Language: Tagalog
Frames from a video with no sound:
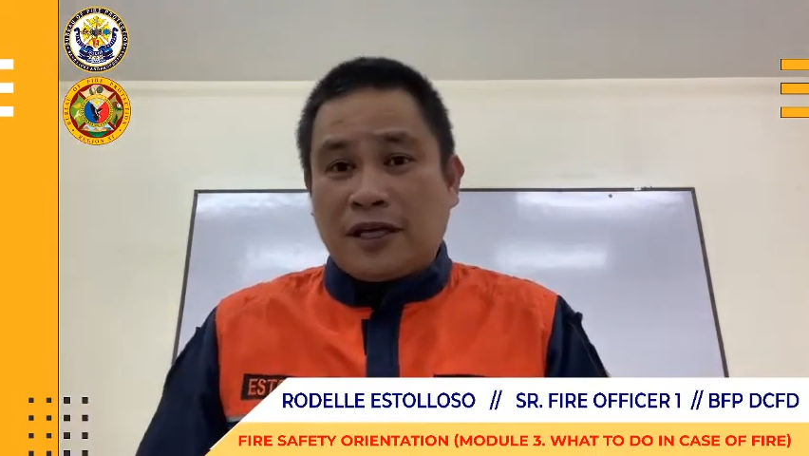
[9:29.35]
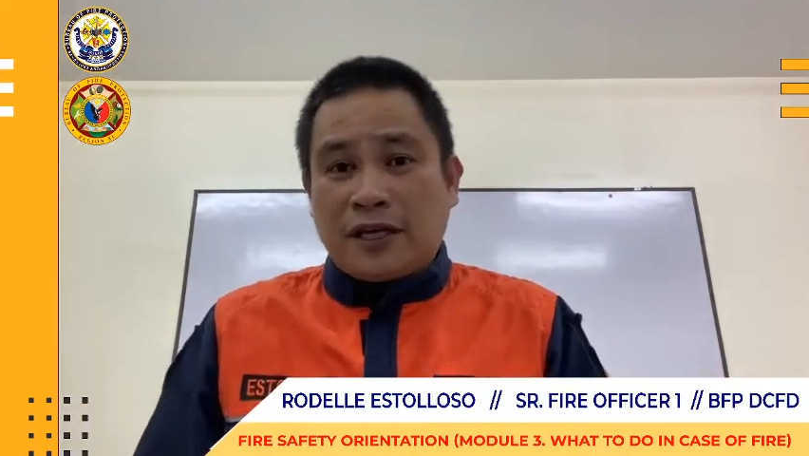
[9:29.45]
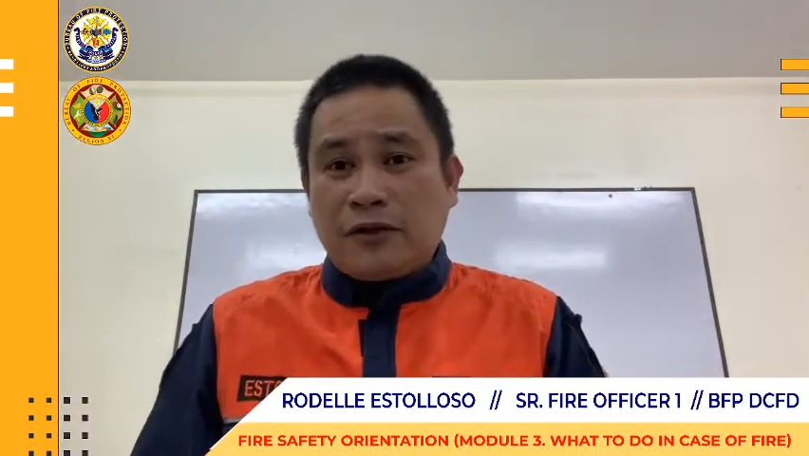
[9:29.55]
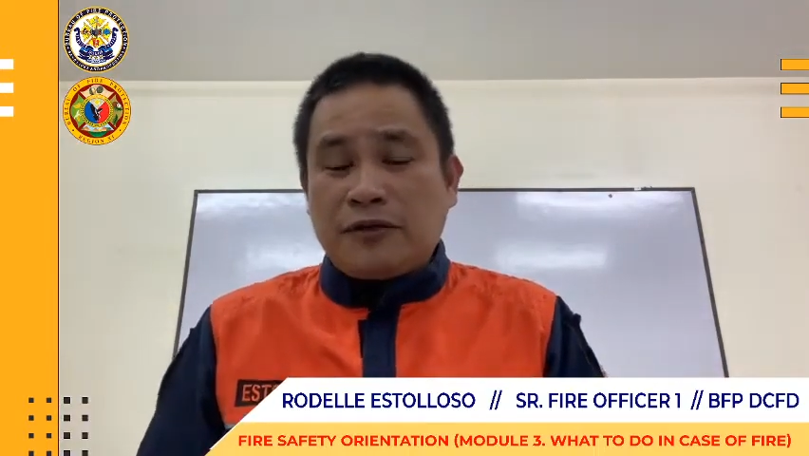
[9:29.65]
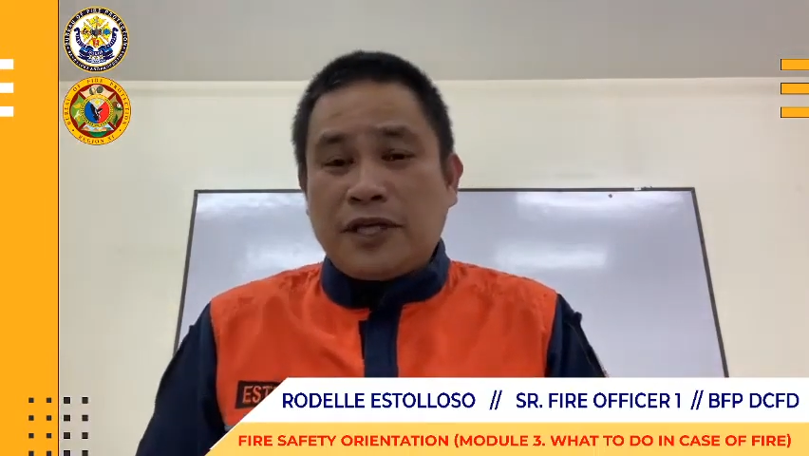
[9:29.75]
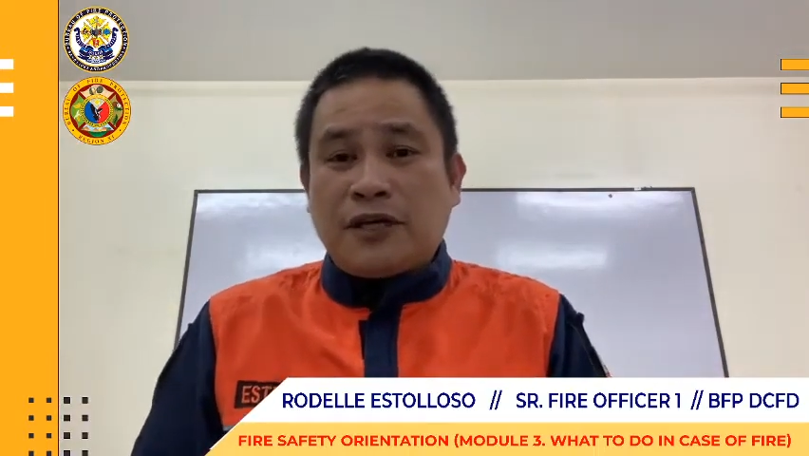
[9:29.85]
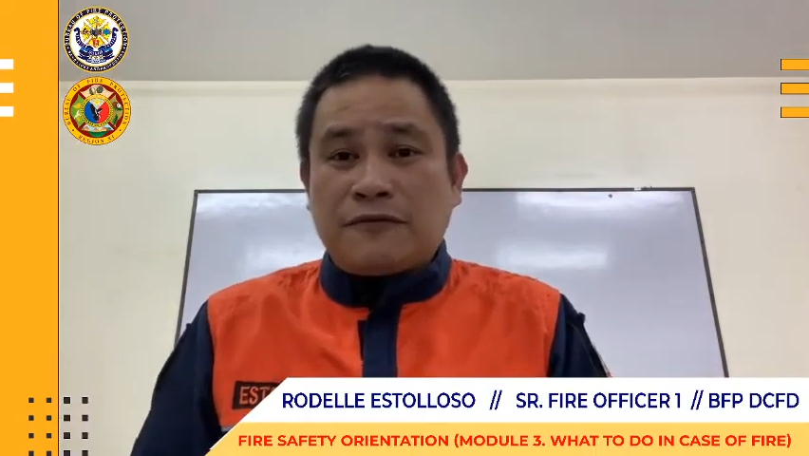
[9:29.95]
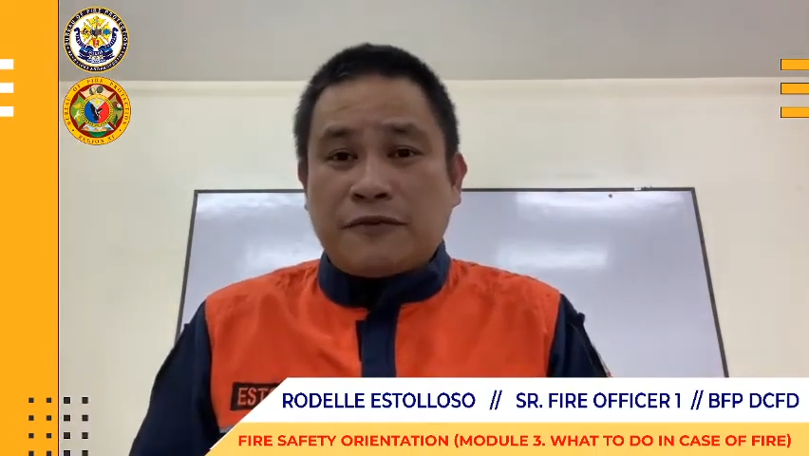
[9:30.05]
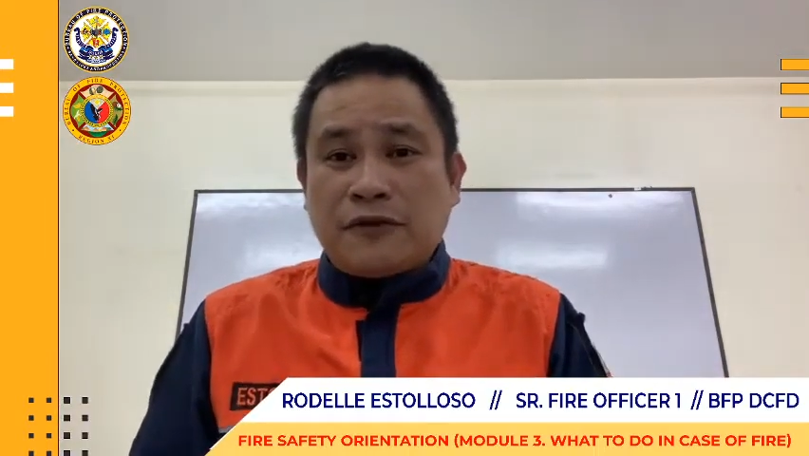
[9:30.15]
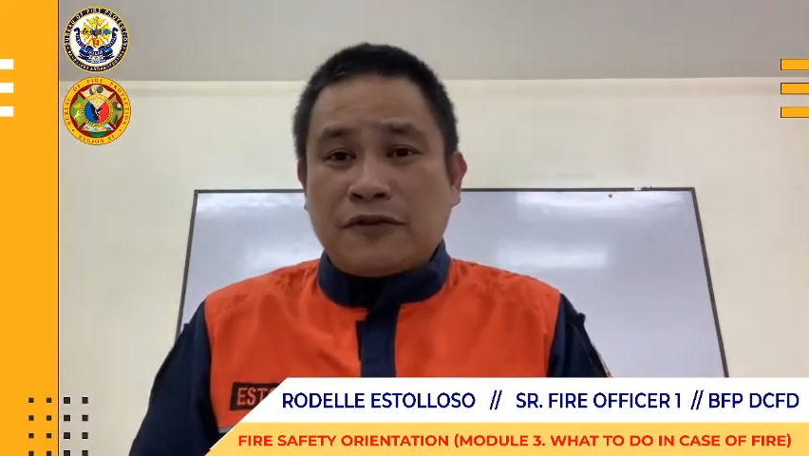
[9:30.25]
including
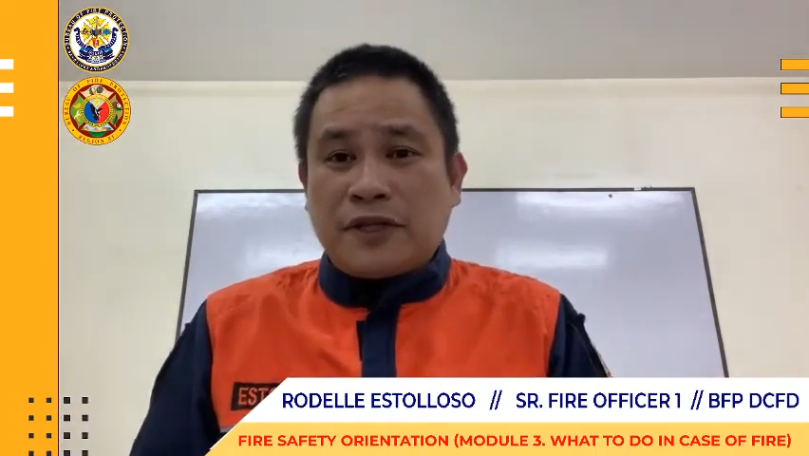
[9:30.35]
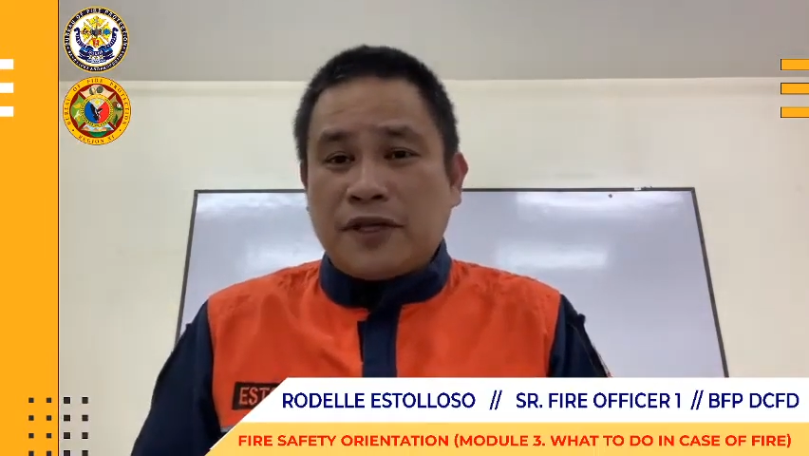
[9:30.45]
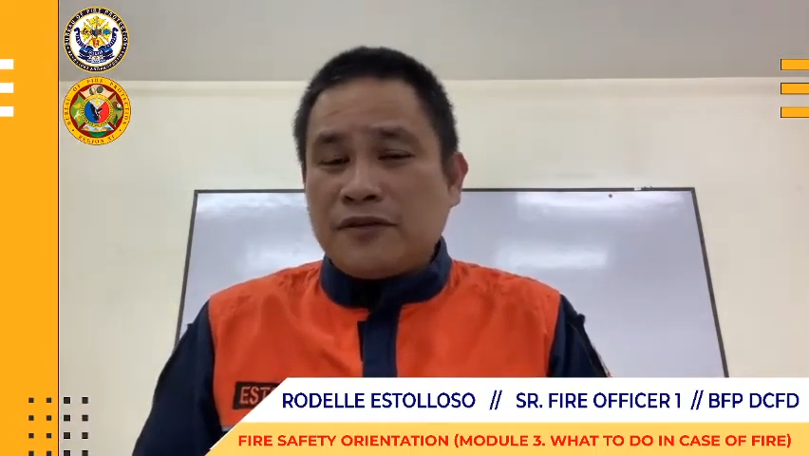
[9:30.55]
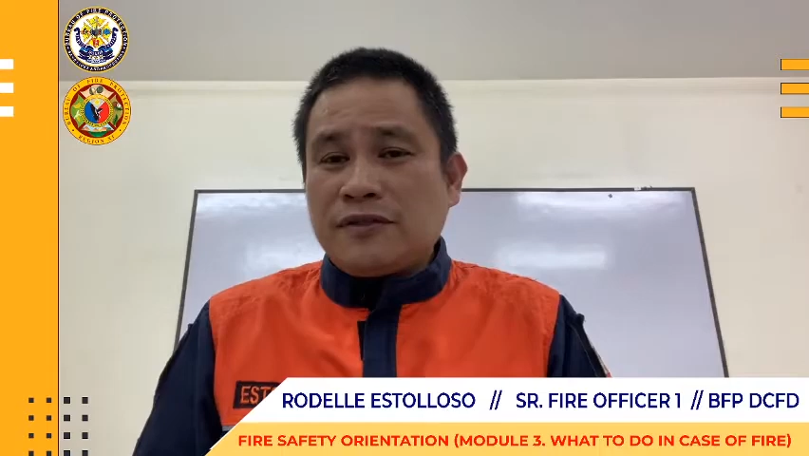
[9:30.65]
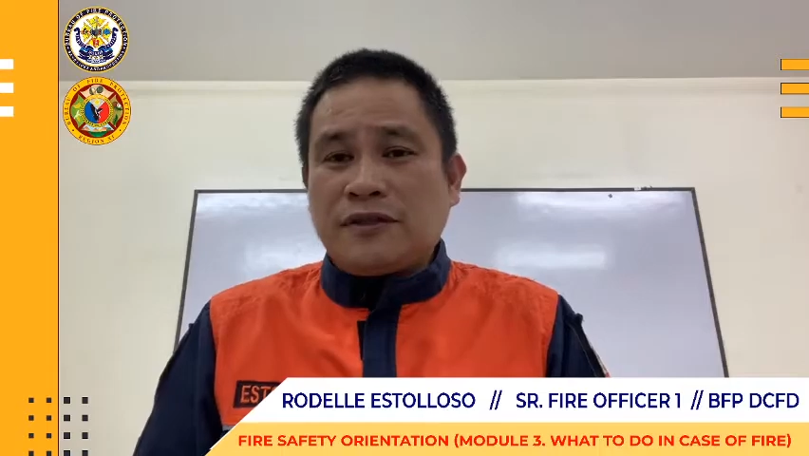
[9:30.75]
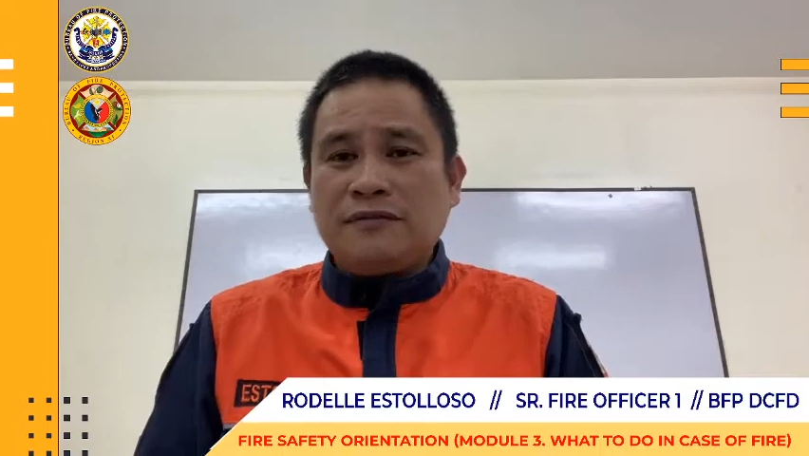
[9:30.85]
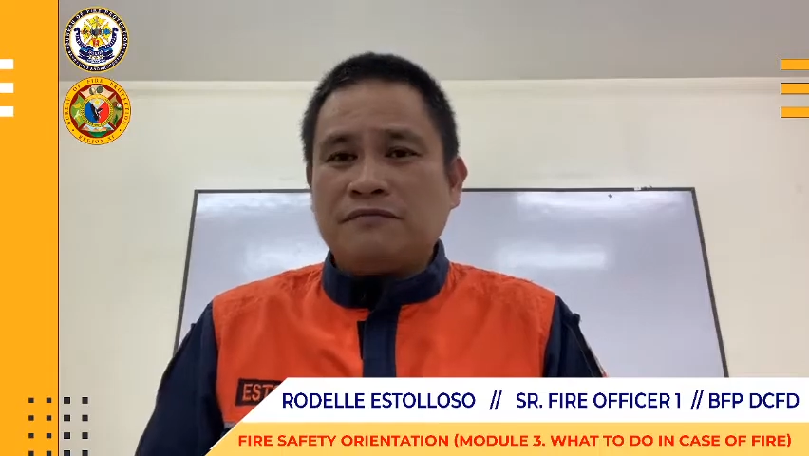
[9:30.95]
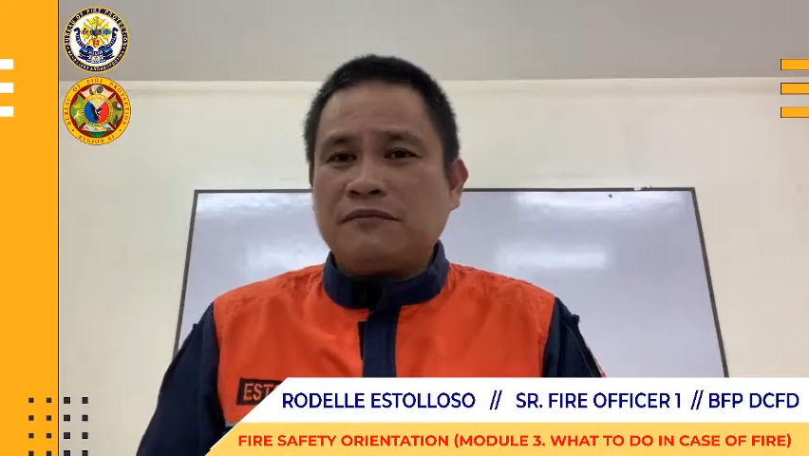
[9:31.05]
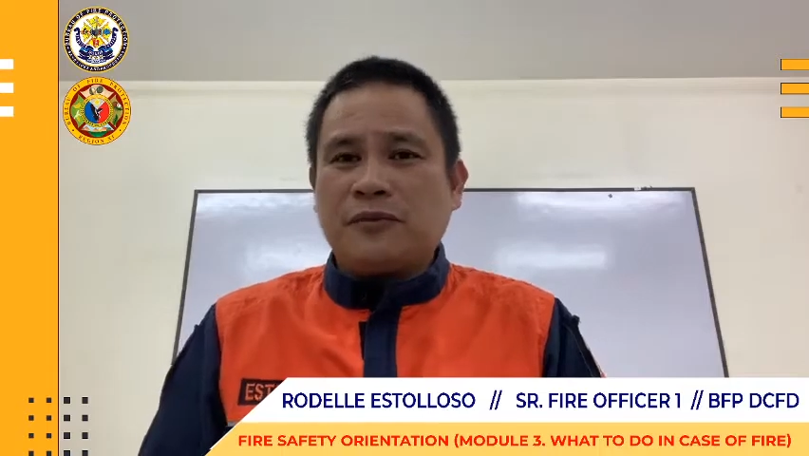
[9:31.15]
our volunteers, no?